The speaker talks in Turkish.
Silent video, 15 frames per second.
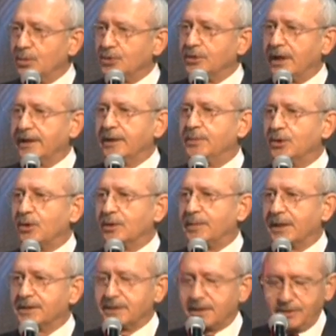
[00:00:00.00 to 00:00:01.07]
Bundan emin
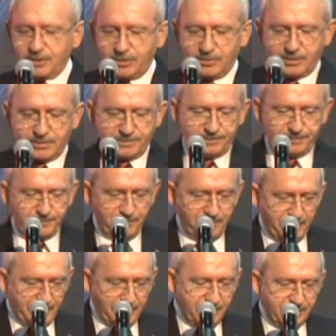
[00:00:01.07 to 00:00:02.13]
olmanızı istiyorum.
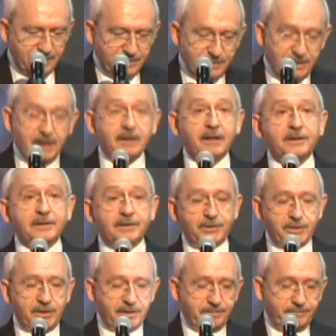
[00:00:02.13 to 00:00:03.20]
Değerli
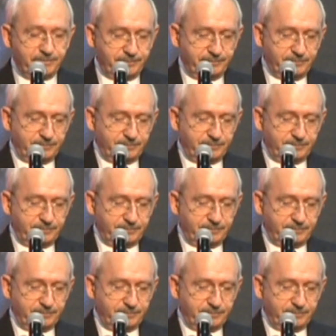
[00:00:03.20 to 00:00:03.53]
arkadaşlarım,